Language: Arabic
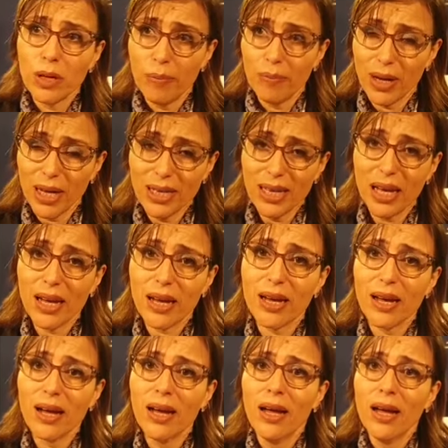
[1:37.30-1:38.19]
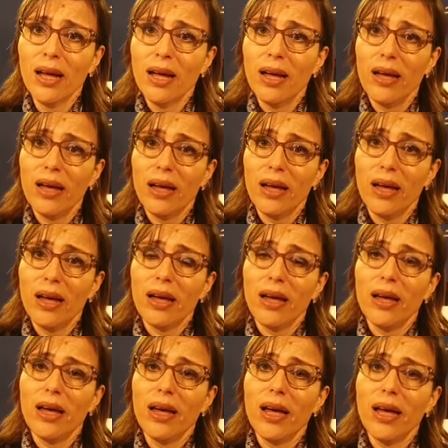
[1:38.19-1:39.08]
معناها
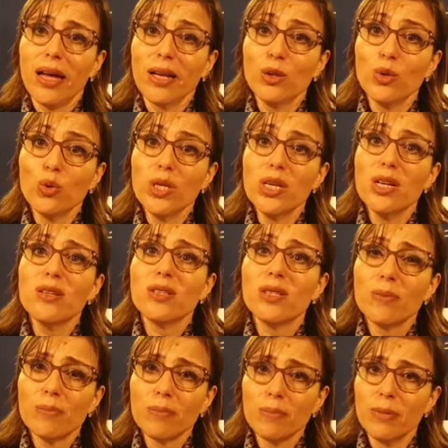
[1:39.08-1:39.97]
آه، أنه يلزم